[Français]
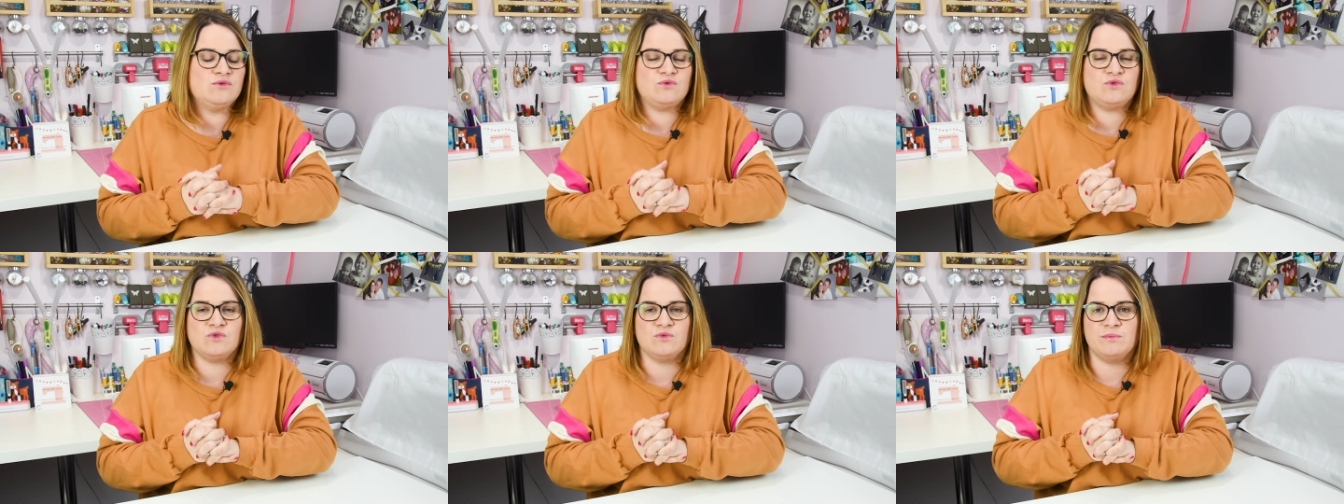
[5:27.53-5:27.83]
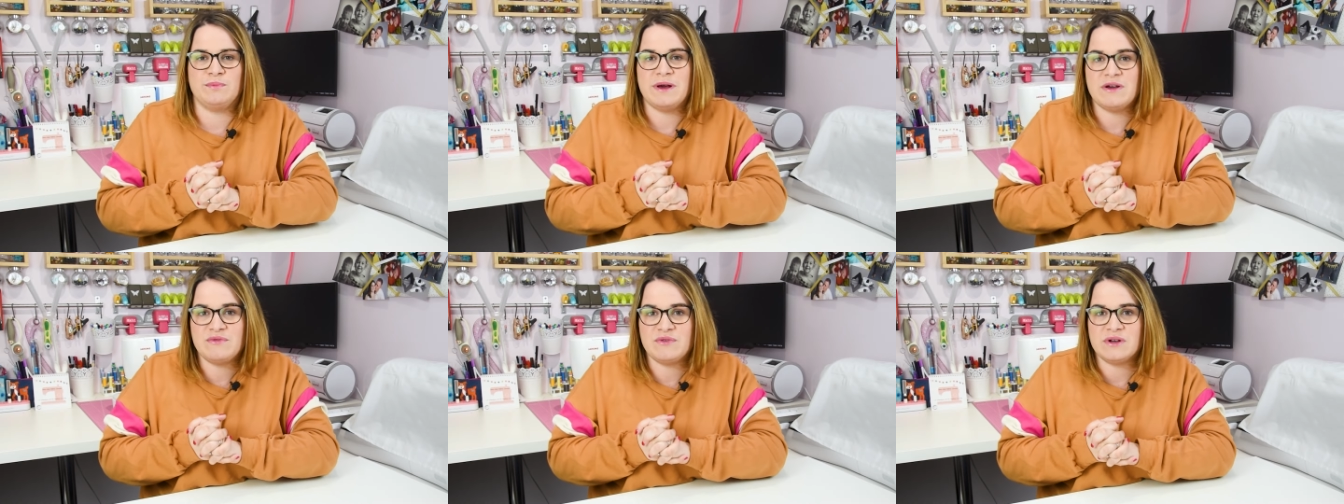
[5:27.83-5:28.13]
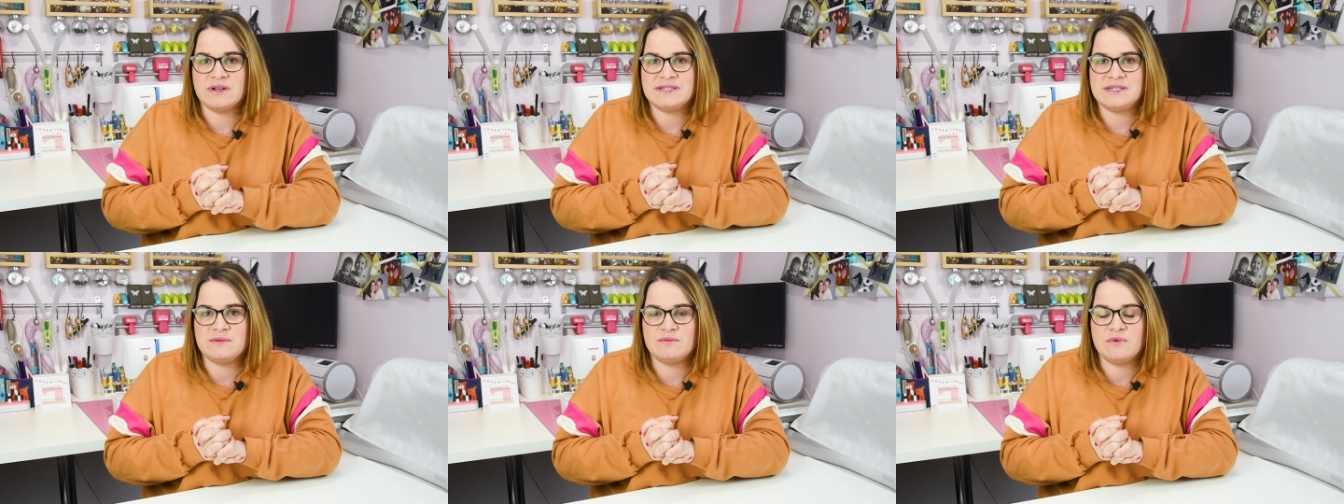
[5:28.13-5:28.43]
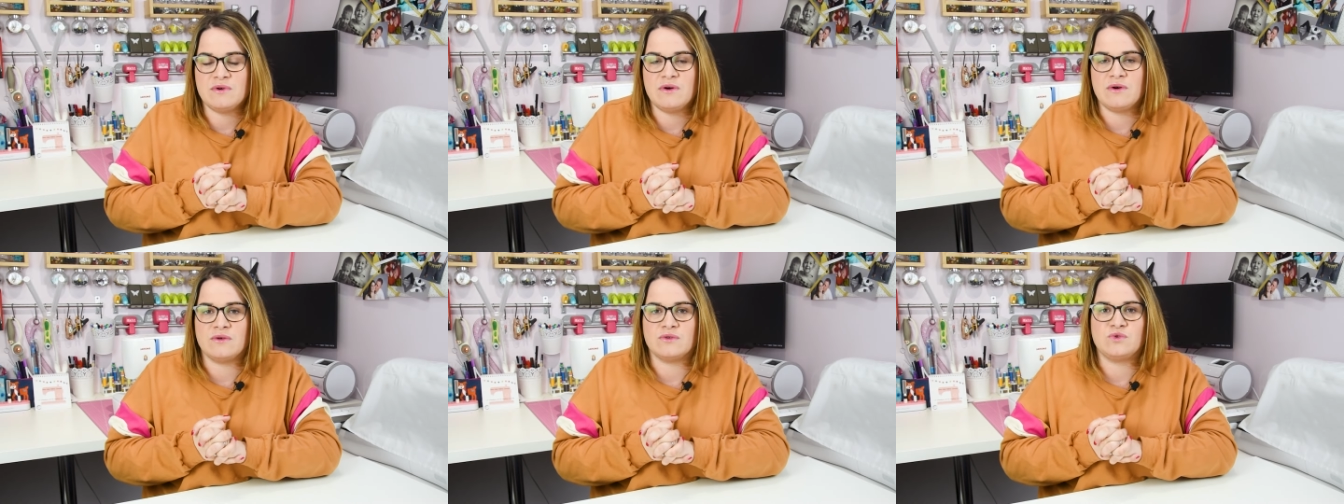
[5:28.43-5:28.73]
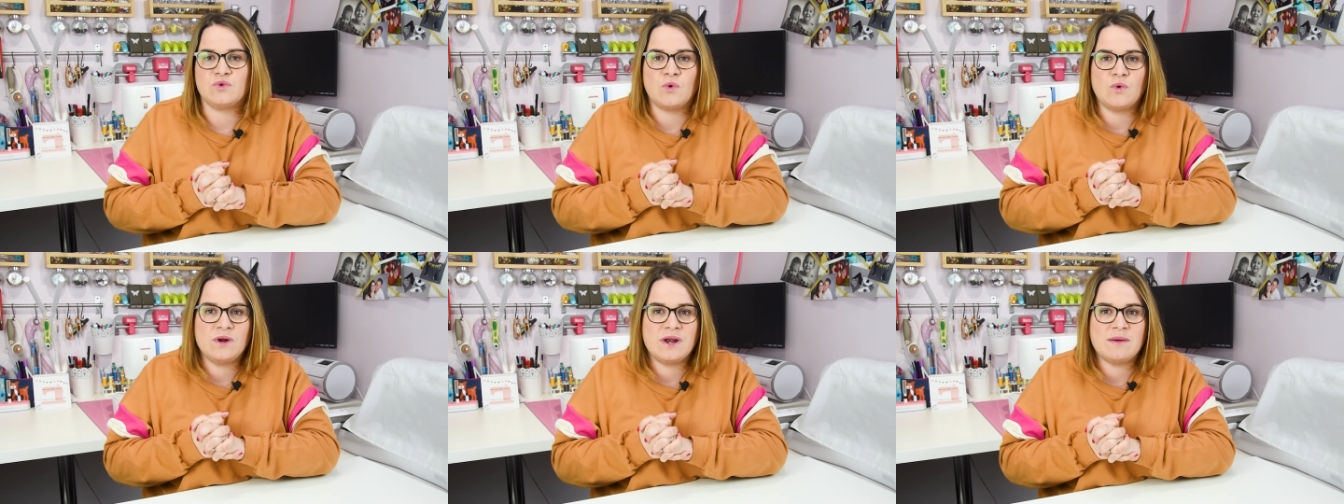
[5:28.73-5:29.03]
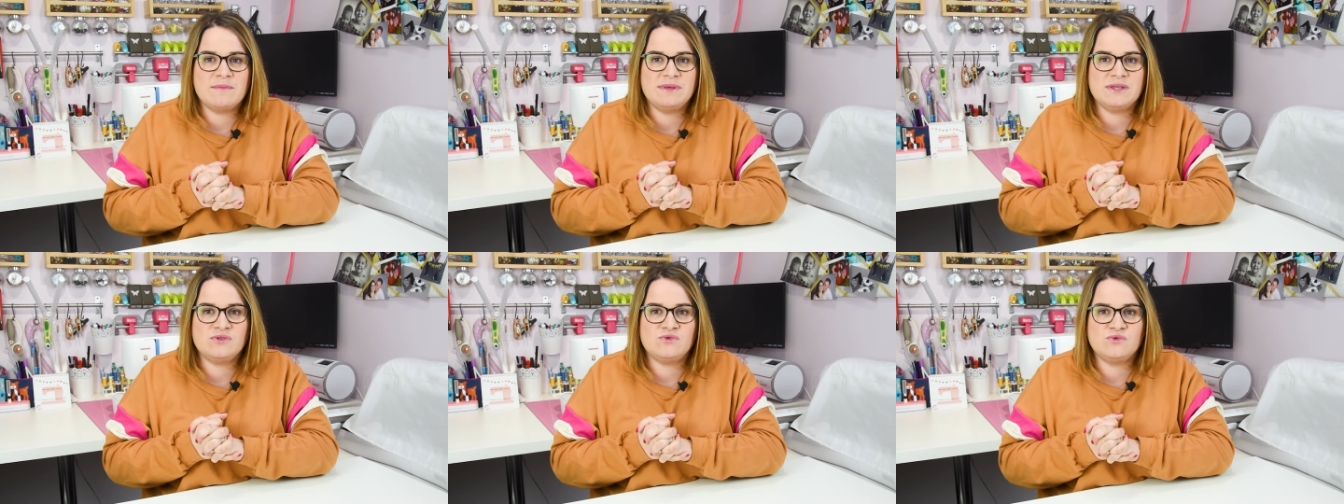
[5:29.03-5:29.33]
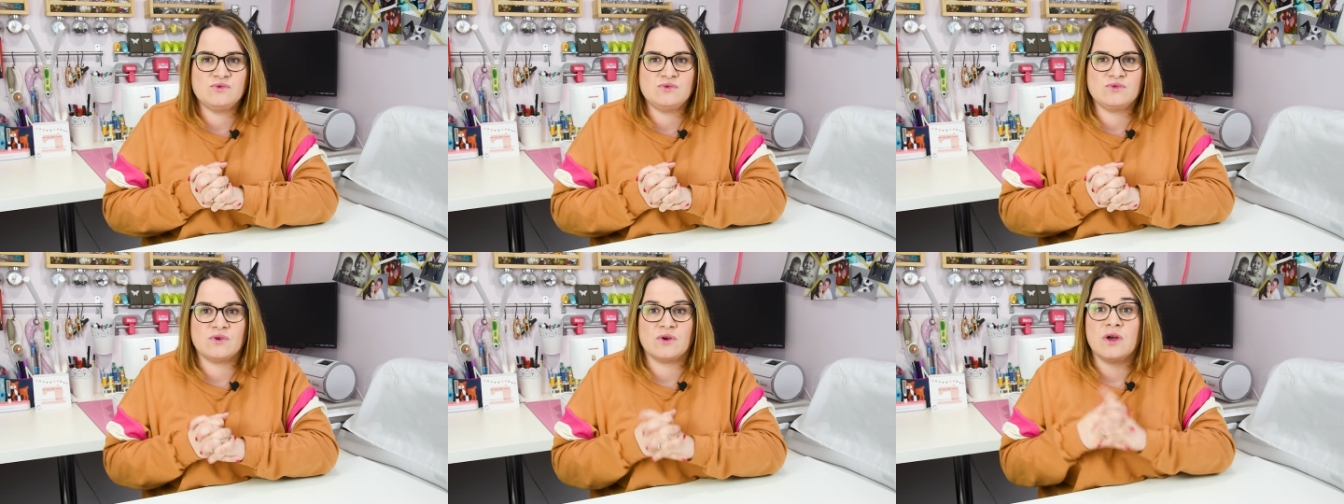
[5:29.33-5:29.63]
ou qui n'ont pas forcément trop
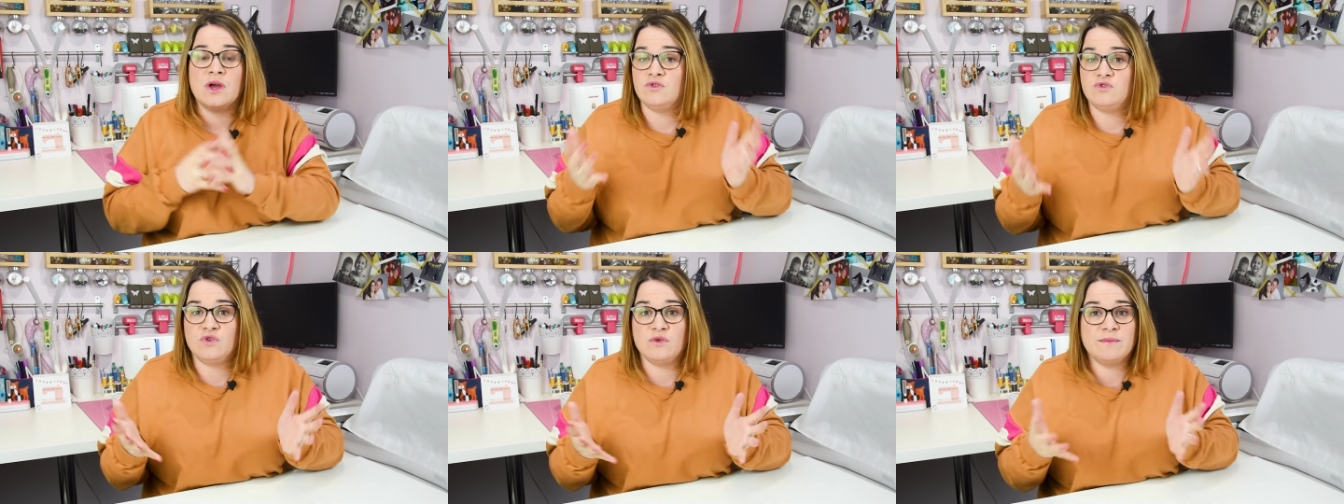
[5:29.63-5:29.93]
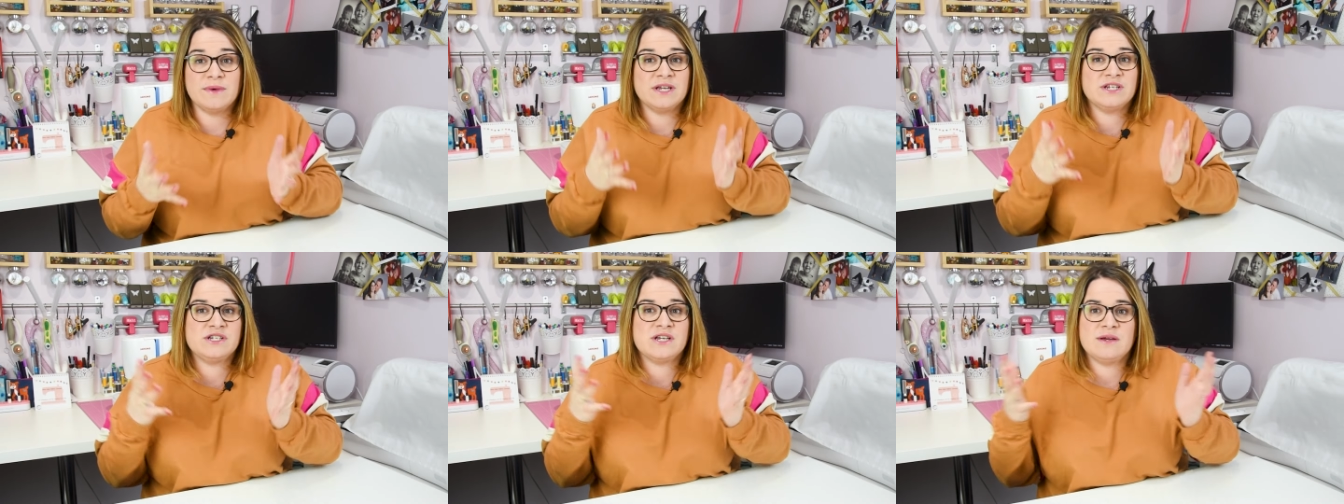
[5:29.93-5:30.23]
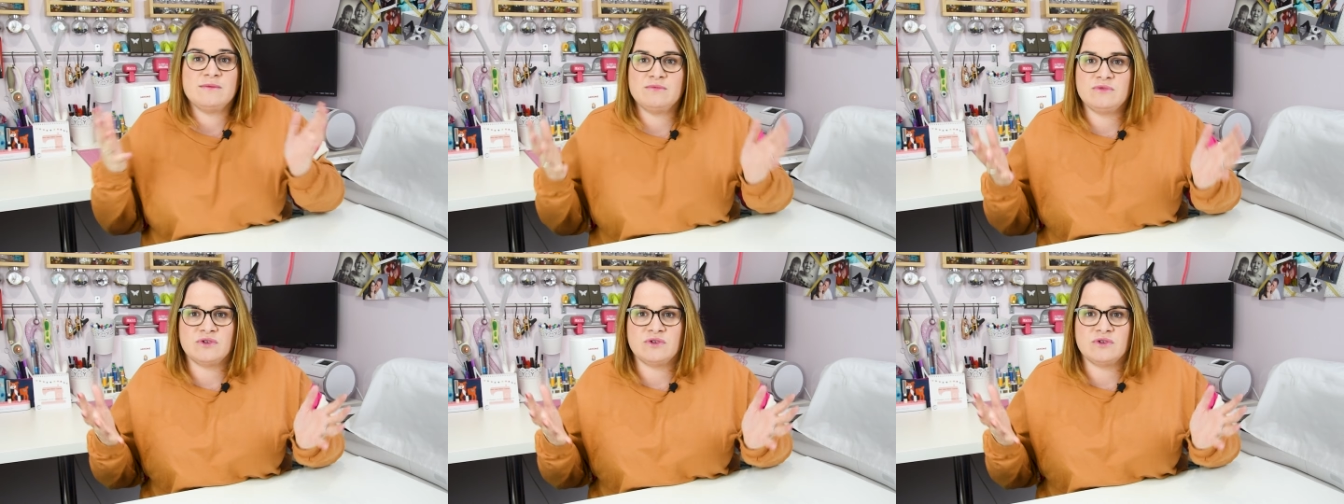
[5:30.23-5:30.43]
l'habitude de ma jam,